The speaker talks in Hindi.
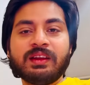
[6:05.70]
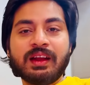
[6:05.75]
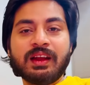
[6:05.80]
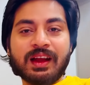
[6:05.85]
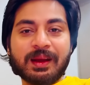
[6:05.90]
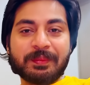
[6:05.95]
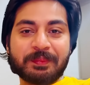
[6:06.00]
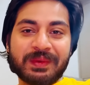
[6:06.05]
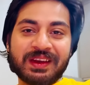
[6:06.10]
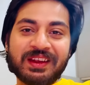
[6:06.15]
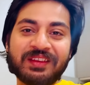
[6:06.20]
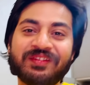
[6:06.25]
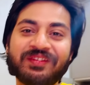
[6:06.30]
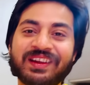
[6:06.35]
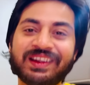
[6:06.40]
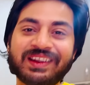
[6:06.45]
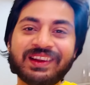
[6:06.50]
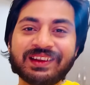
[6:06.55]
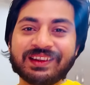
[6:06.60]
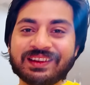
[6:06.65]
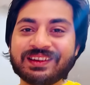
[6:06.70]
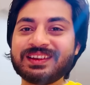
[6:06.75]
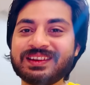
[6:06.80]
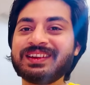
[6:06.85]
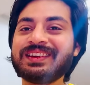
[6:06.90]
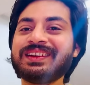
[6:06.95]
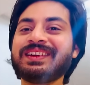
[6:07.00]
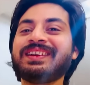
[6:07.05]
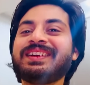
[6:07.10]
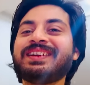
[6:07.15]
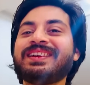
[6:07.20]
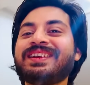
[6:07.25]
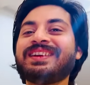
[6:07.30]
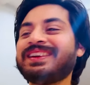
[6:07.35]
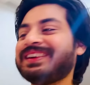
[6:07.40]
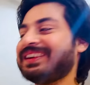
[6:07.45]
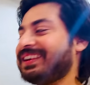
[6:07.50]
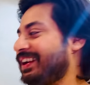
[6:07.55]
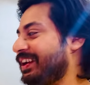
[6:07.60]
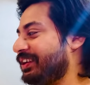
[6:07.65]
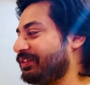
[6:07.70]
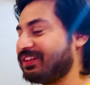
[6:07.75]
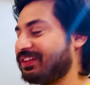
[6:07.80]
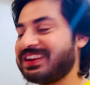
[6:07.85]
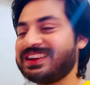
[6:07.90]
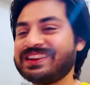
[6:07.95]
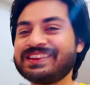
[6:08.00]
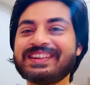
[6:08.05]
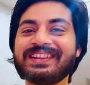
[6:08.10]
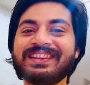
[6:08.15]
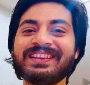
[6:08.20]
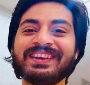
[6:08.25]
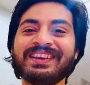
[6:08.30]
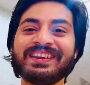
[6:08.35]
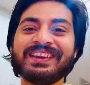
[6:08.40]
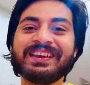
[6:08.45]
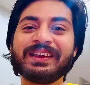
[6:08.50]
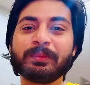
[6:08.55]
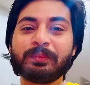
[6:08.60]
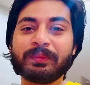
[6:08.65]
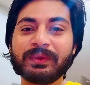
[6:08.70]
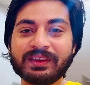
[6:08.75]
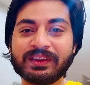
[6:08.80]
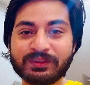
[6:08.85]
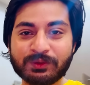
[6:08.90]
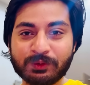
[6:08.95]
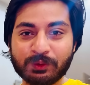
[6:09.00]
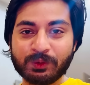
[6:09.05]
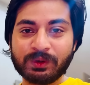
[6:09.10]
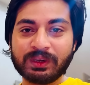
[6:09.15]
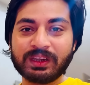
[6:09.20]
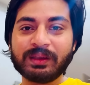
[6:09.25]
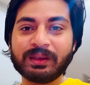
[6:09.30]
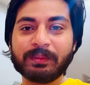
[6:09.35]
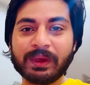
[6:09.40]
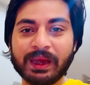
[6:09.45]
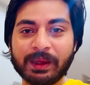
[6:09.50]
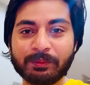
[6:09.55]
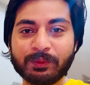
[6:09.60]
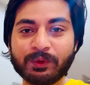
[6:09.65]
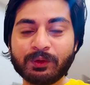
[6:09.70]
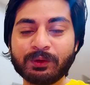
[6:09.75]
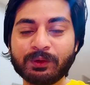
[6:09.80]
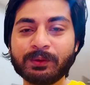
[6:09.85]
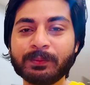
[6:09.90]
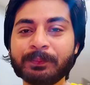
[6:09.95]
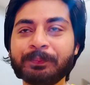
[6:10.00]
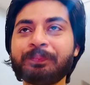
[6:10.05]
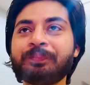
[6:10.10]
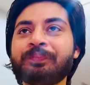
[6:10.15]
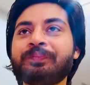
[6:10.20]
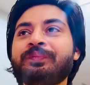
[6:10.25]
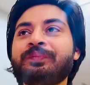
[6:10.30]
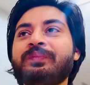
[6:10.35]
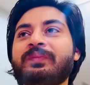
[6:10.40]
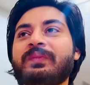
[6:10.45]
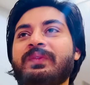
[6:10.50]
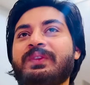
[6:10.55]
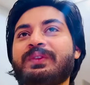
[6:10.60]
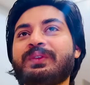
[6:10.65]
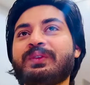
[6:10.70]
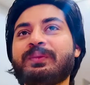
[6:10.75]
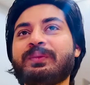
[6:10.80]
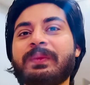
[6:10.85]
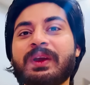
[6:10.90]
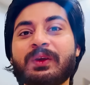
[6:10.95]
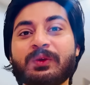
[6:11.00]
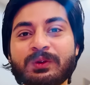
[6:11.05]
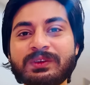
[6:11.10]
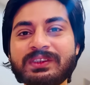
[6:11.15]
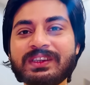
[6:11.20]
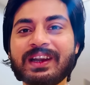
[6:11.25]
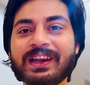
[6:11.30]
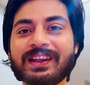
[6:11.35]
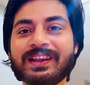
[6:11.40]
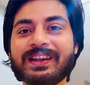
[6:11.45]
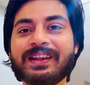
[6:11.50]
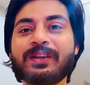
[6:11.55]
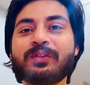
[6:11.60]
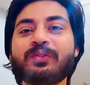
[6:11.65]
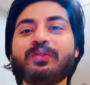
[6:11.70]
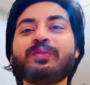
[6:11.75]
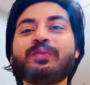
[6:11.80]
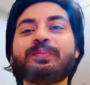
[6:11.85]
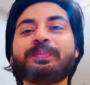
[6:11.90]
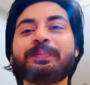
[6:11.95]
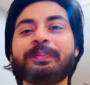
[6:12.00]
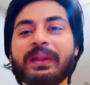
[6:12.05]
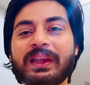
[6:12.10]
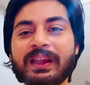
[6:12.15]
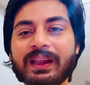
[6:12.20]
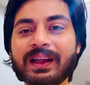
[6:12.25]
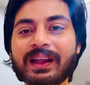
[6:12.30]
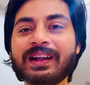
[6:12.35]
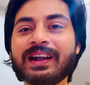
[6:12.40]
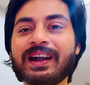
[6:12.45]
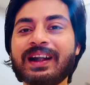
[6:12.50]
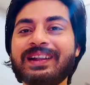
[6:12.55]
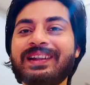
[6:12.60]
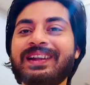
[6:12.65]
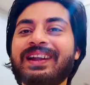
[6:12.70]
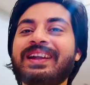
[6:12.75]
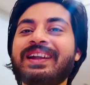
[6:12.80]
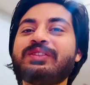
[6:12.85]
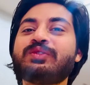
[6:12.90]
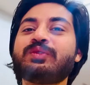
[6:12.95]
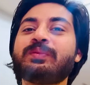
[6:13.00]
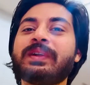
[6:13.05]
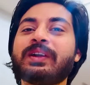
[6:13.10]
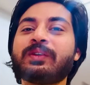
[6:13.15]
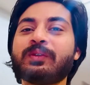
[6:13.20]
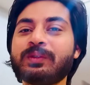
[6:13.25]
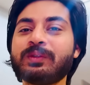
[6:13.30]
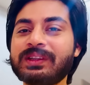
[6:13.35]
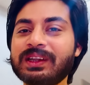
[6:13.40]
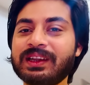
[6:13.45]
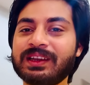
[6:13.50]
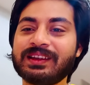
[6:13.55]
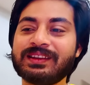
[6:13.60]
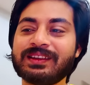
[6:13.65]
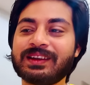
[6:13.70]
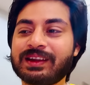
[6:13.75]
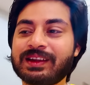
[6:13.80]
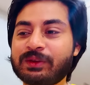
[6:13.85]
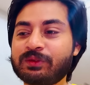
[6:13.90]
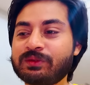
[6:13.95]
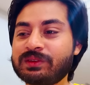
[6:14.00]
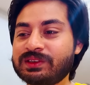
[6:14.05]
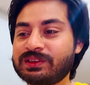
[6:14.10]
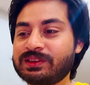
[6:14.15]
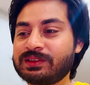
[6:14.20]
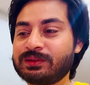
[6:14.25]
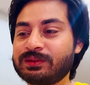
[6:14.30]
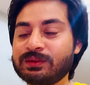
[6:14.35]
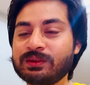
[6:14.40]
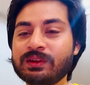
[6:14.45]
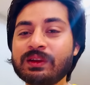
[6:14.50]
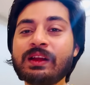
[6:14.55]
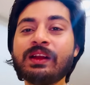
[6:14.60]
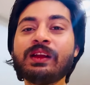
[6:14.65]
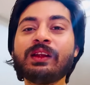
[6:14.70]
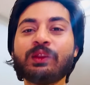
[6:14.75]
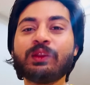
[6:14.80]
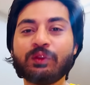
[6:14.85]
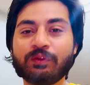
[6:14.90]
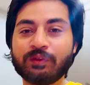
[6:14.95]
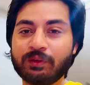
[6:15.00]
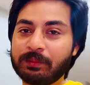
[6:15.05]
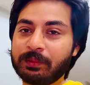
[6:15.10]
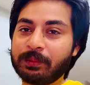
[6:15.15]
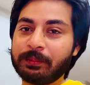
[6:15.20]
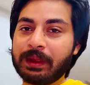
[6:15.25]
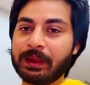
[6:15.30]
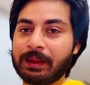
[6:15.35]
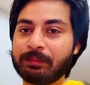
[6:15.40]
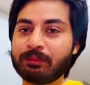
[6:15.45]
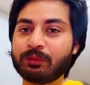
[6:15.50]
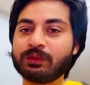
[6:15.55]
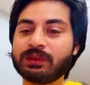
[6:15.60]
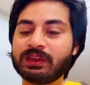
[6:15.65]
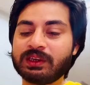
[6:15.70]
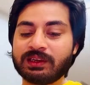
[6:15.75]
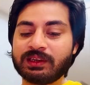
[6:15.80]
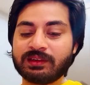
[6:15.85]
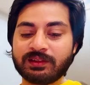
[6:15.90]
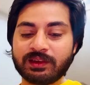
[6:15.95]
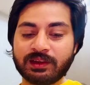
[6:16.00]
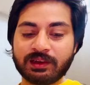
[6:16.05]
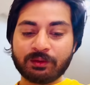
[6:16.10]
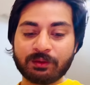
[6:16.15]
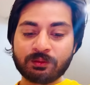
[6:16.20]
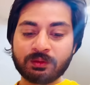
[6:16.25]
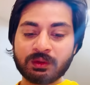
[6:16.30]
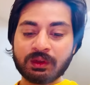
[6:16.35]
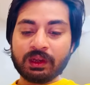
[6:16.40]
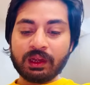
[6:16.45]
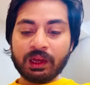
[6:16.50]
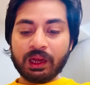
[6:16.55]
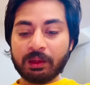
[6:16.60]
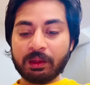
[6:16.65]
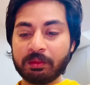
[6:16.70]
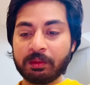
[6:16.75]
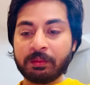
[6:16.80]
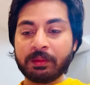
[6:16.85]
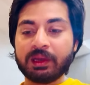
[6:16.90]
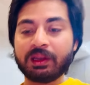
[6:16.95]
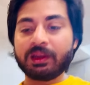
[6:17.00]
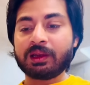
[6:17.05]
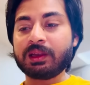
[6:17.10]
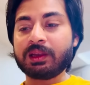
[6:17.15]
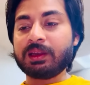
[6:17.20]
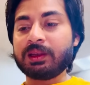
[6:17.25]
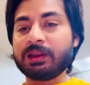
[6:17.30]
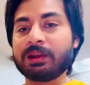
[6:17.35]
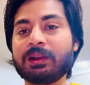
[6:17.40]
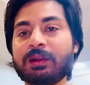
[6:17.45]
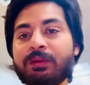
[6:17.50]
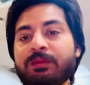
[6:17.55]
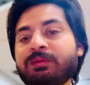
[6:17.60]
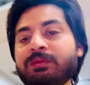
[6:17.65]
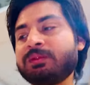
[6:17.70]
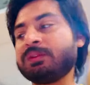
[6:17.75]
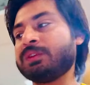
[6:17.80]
अपनी वेडिंग इनविटेशन देने अपने स्कूल की मैम को तो मैं खुद जा रहा हूँ पहला कार्ड है जो मैं खुद देने जा रहा हूँ किसी को तो वो मैं मैम को देने जा रहा हूँ अभी मैं निकलने लगा हूँ